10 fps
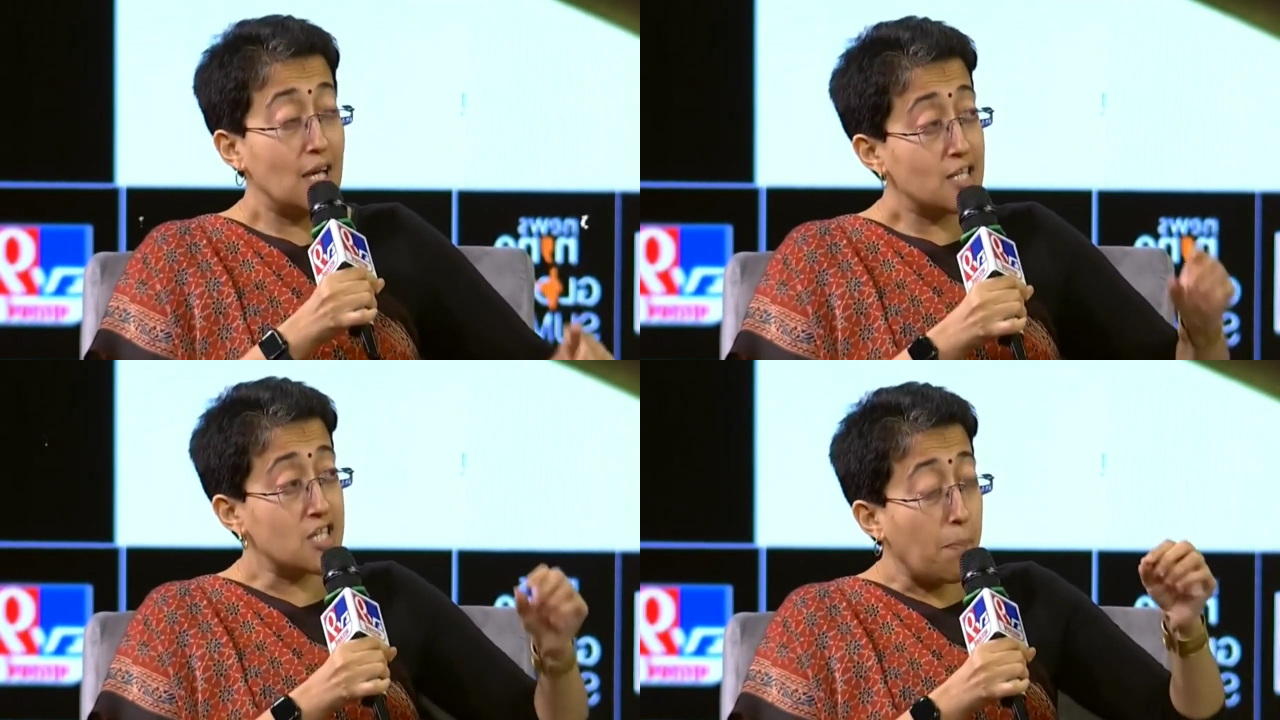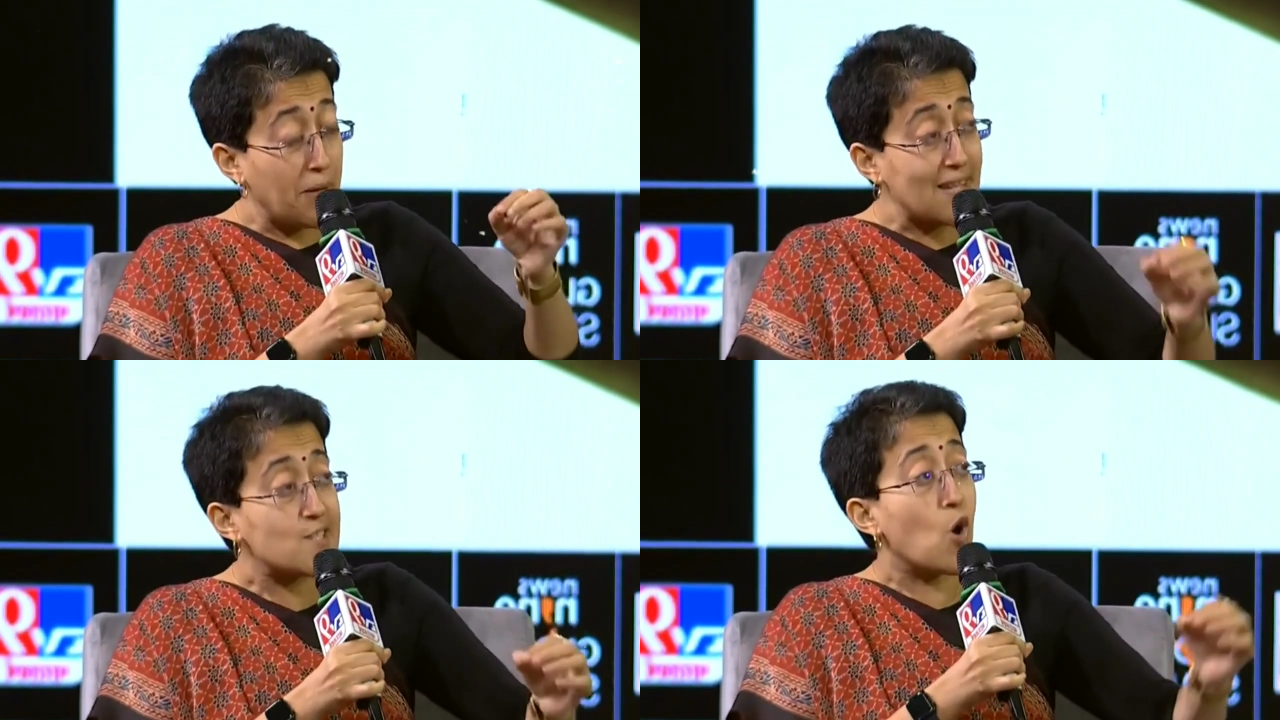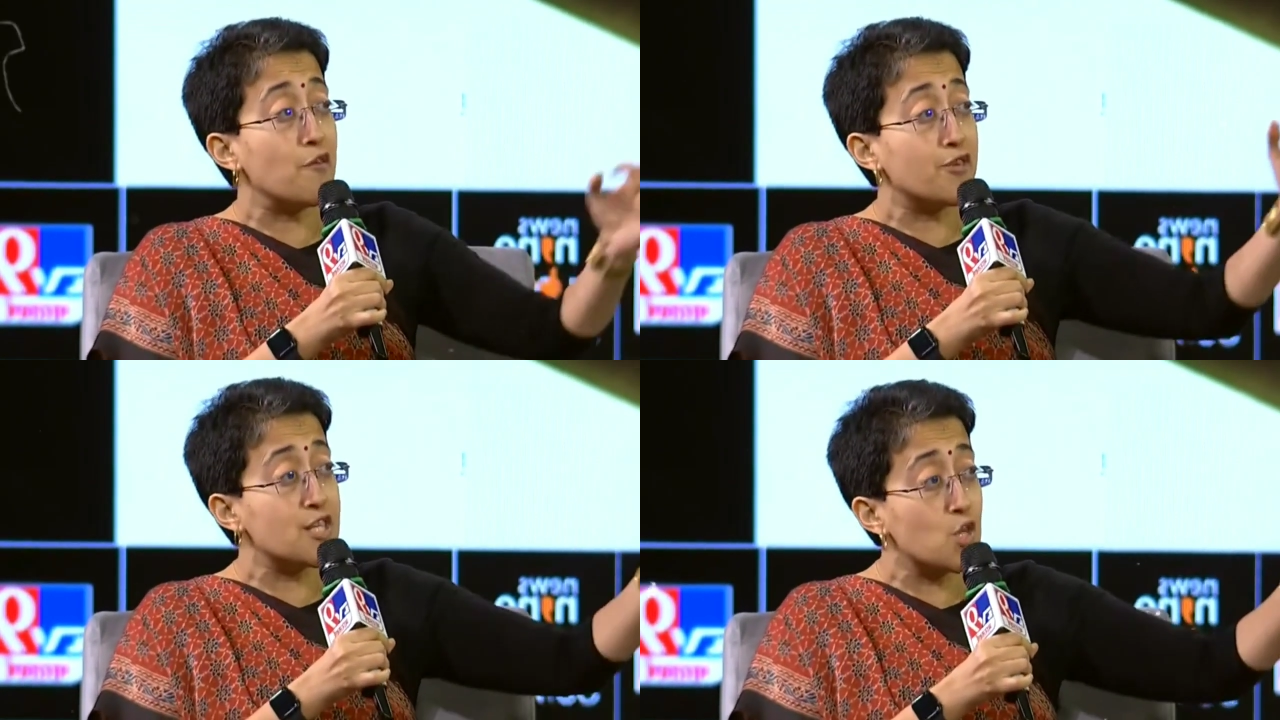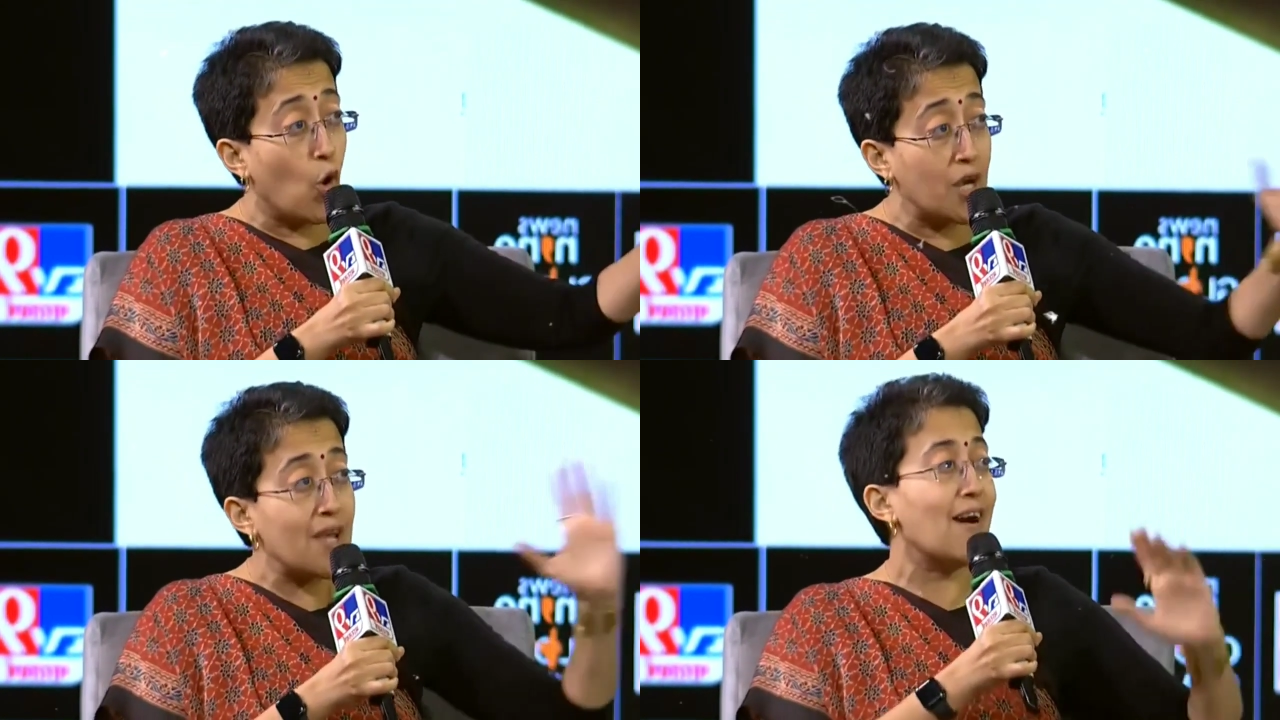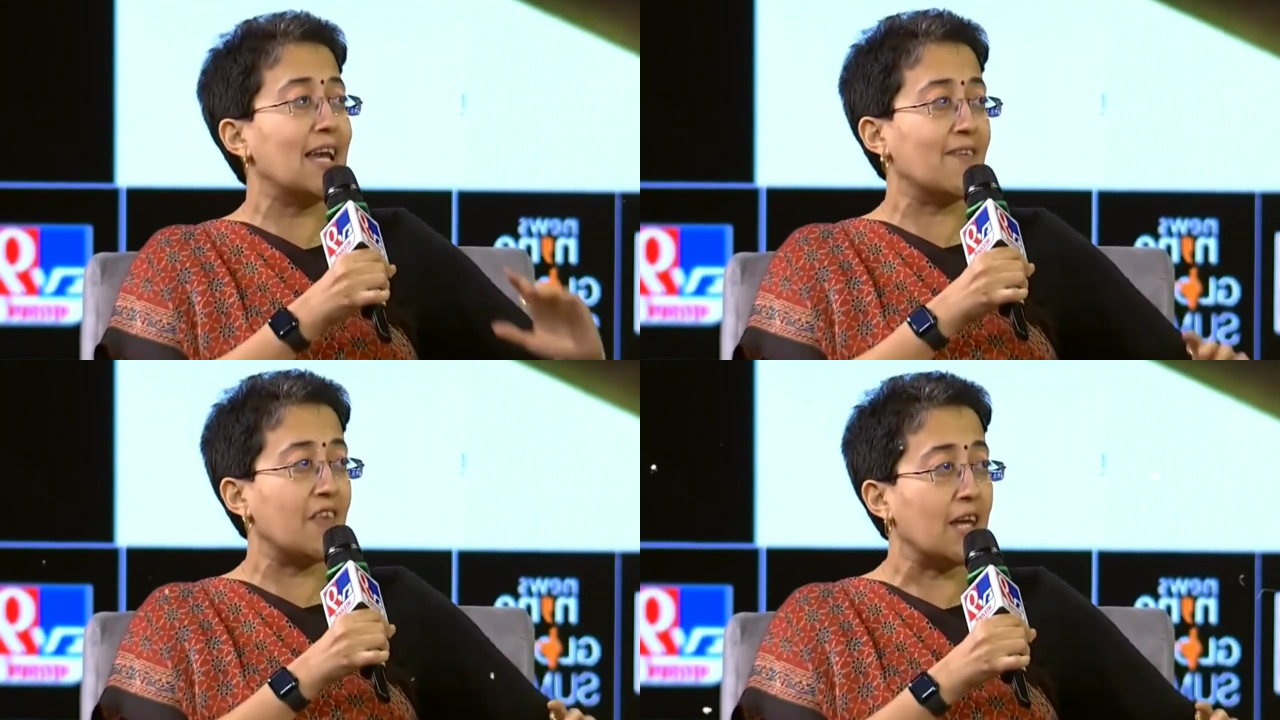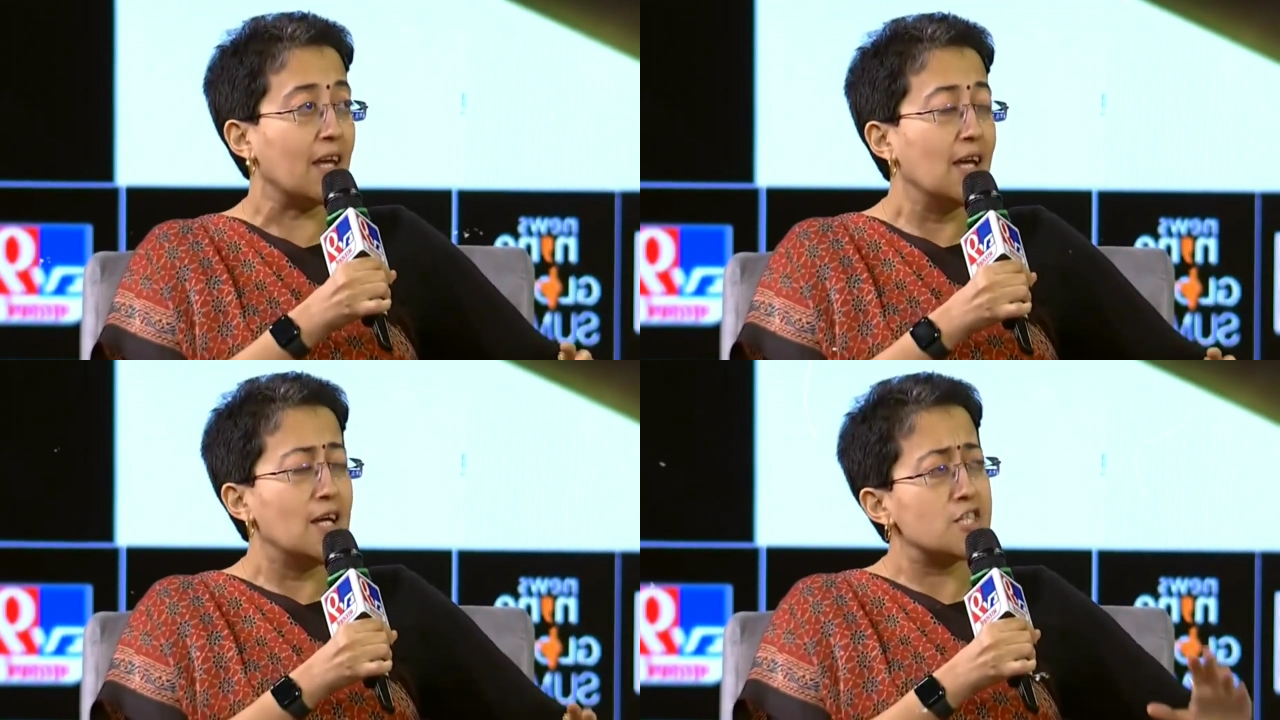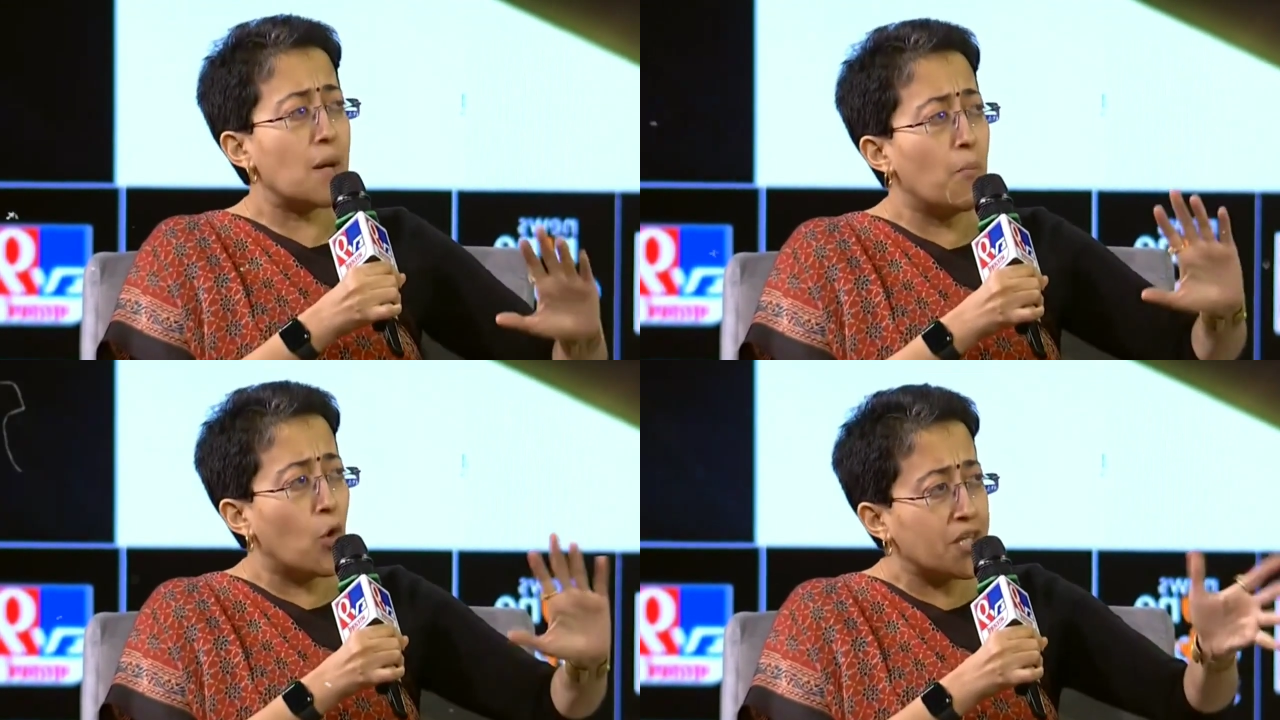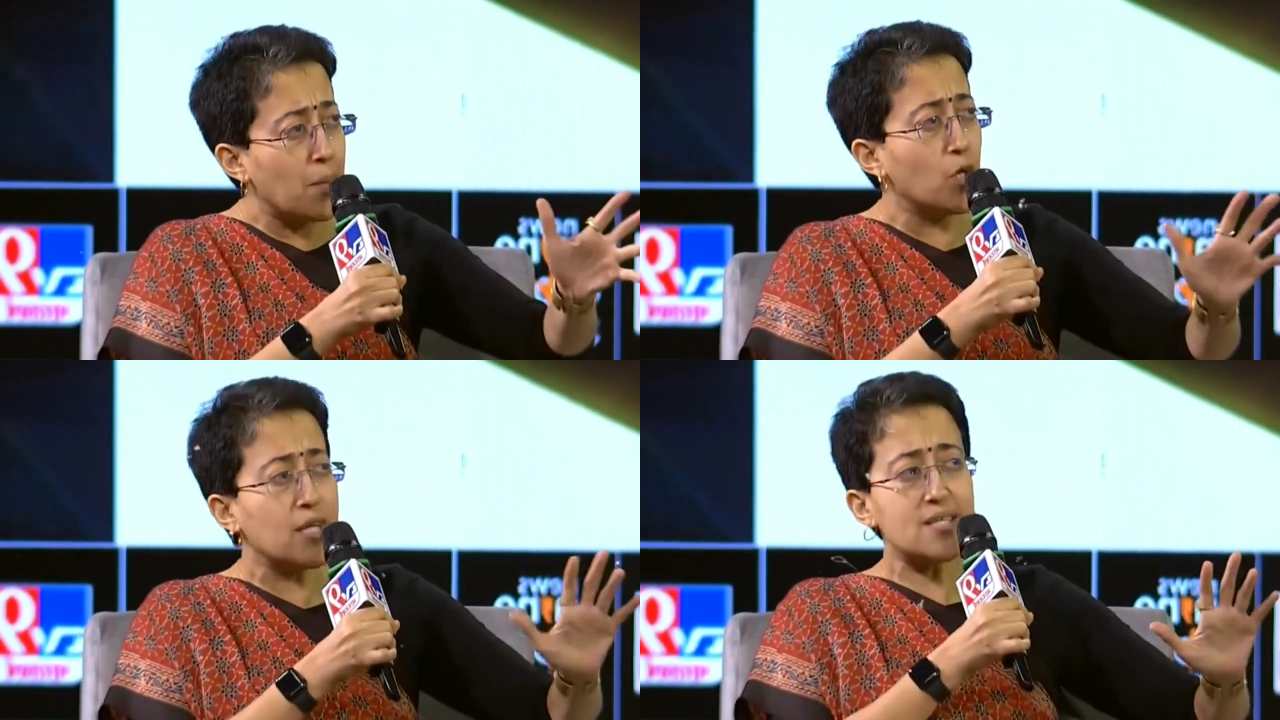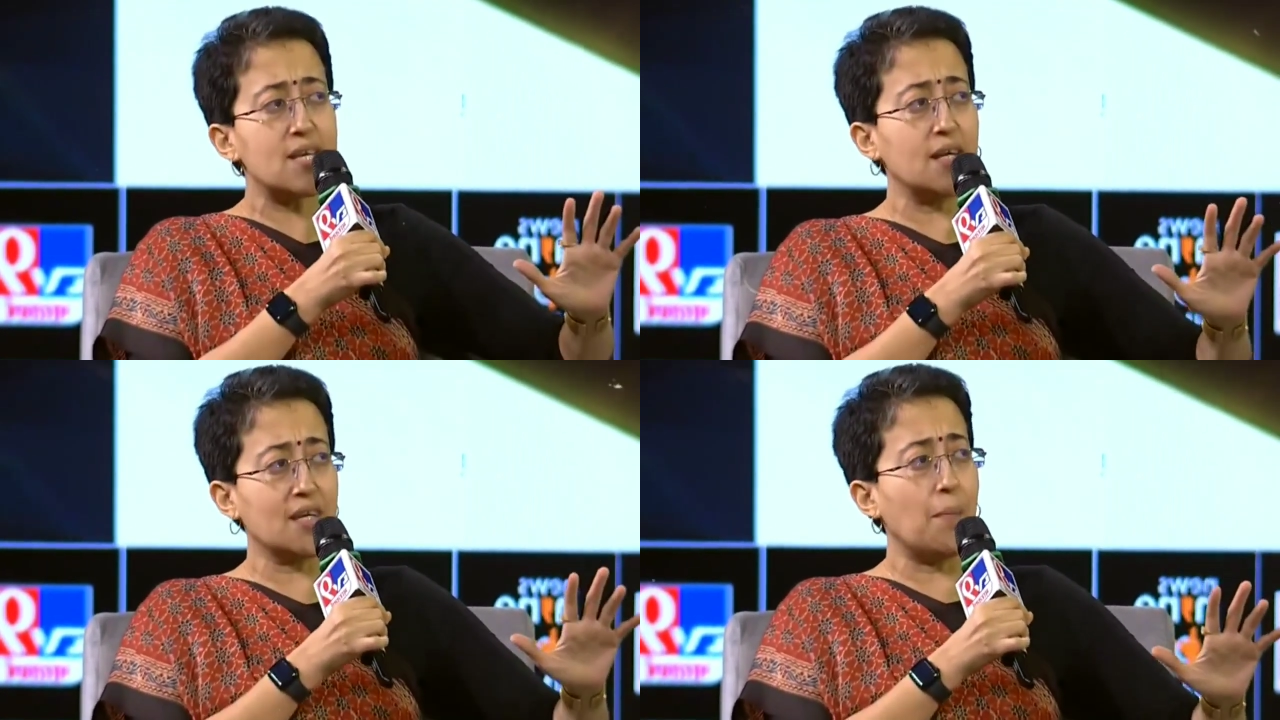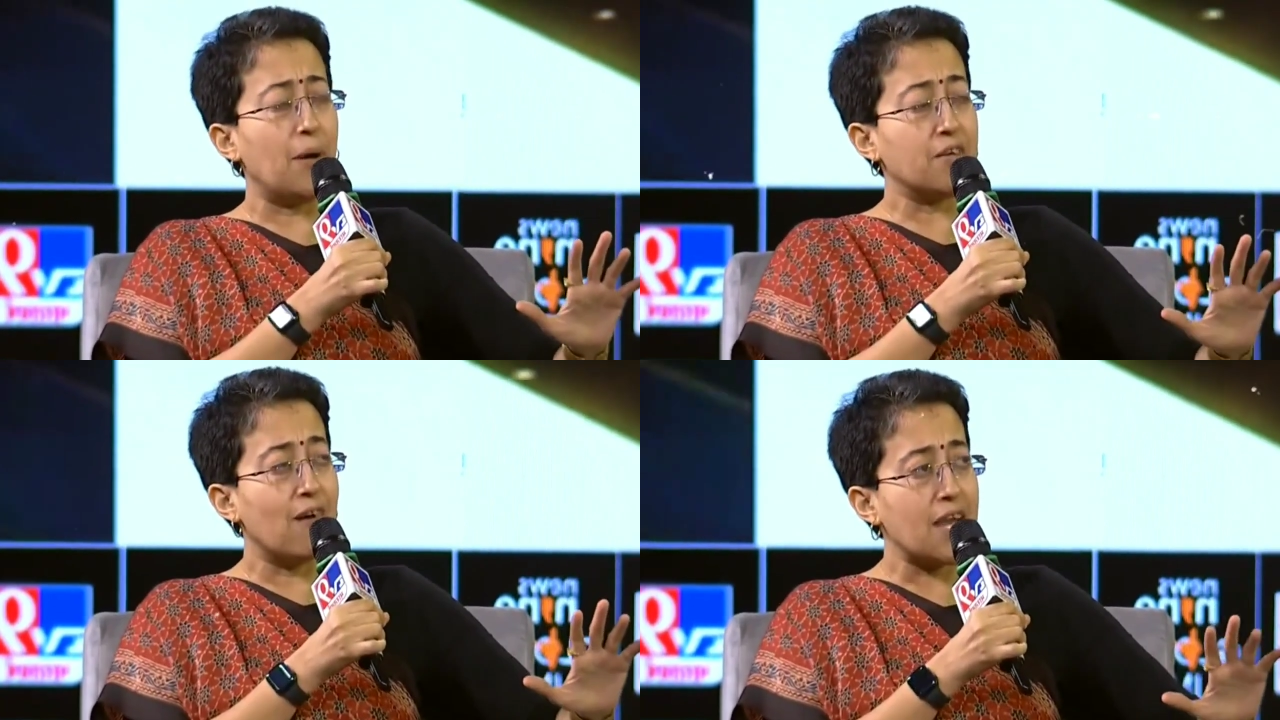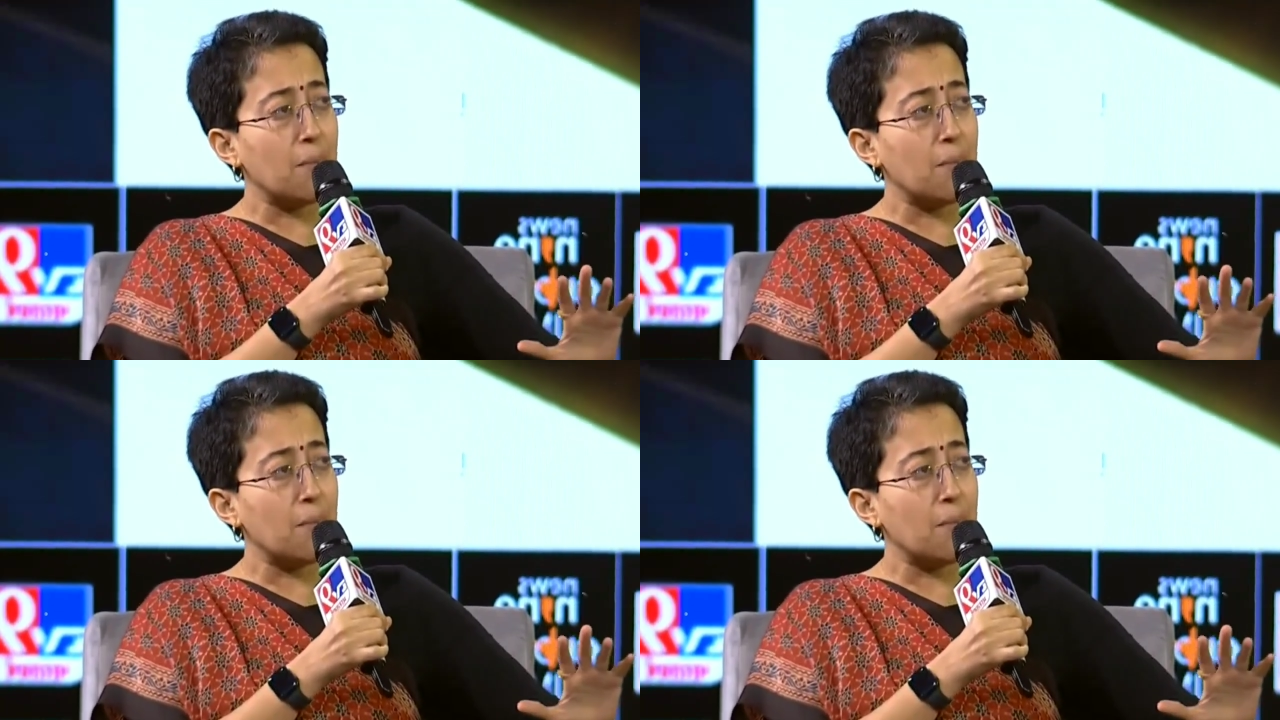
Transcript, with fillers: जब प्रेस कॉन्फ्रेंस होने वाली थी जब मोटा मोटी सीट का बंटवारा